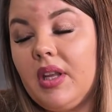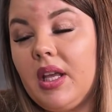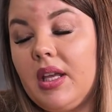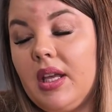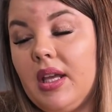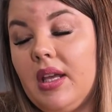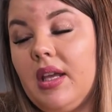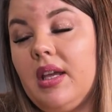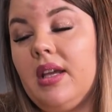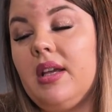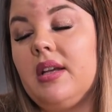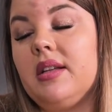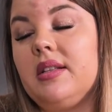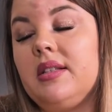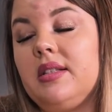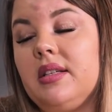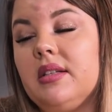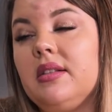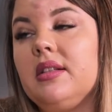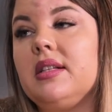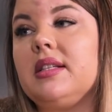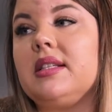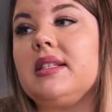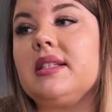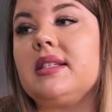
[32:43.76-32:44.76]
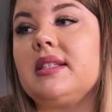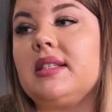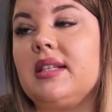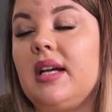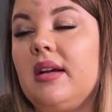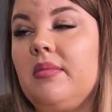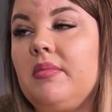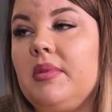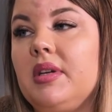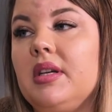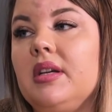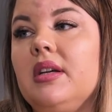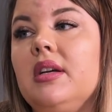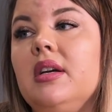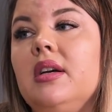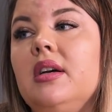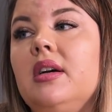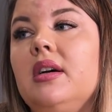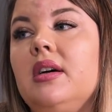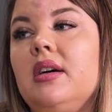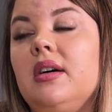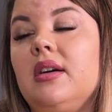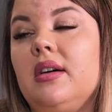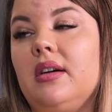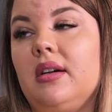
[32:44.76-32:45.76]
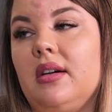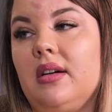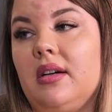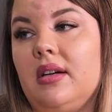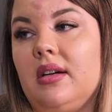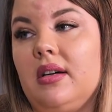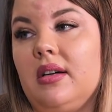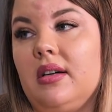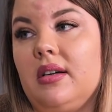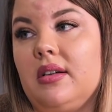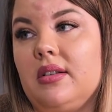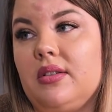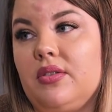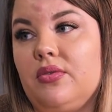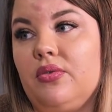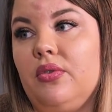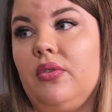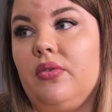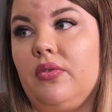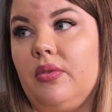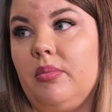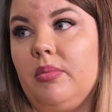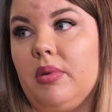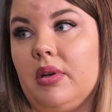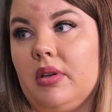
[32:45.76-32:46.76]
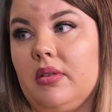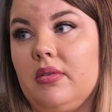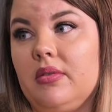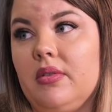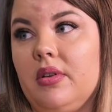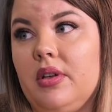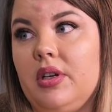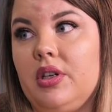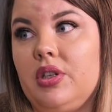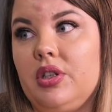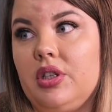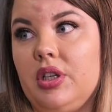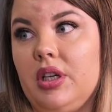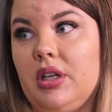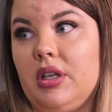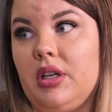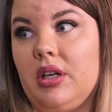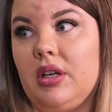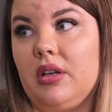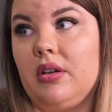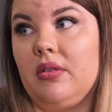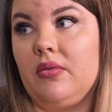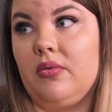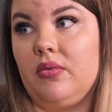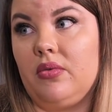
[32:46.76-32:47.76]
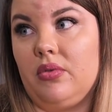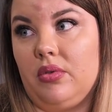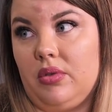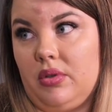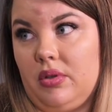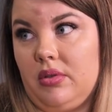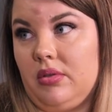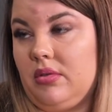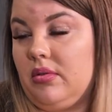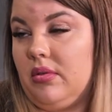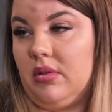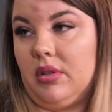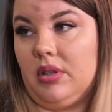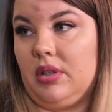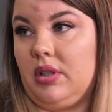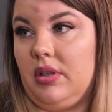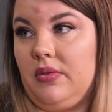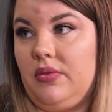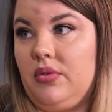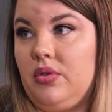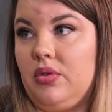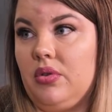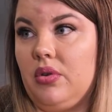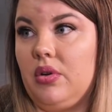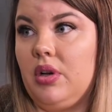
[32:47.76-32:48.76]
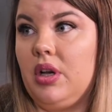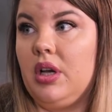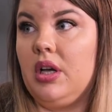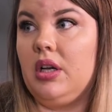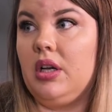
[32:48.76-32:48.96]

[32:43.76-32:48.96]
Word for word: и делать сами а, свой выбор решения. Вот это и все.